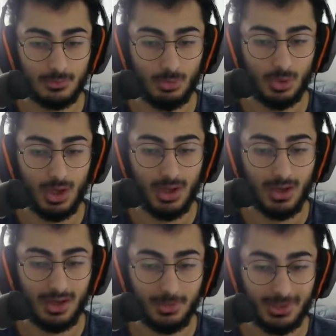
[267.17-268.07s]
Böyle
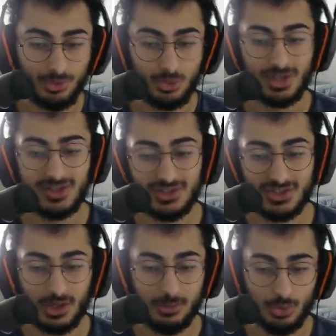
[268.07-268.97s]
arabalar üzerinize
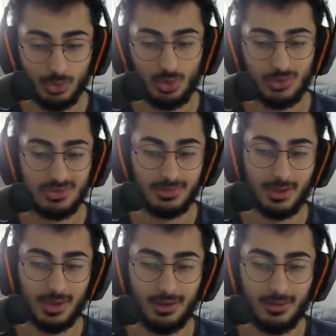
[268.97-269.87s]
çıkabiliyor. Gördüğünüz gibi.
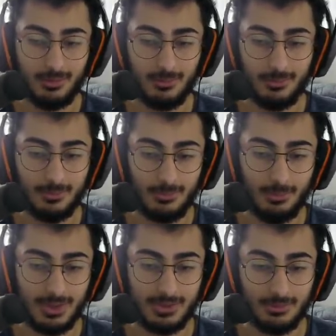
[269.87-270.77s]
He.
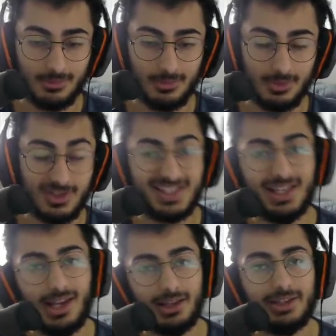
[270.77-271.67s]
Bak şimdi.
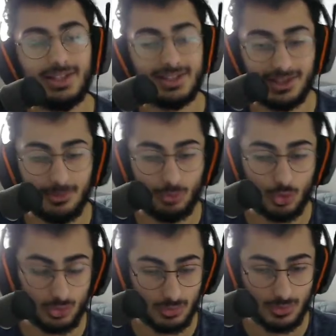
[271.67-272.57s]
Silahla ateş
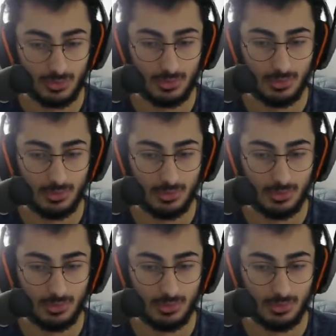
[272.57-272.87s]
edemiyorsunuz.